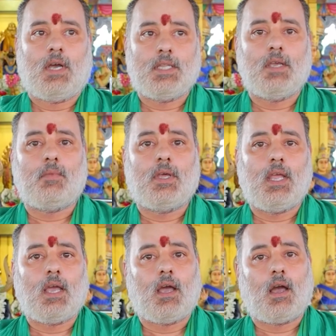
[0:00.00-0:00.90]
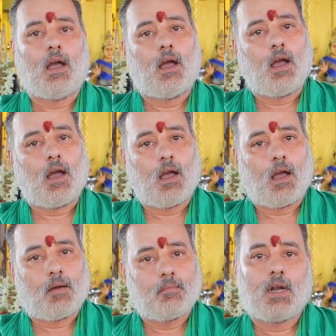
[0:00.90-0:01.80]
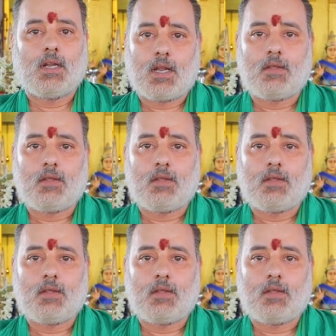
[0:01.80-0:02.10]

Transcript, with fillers: அதே மாதிரி அம்பாள்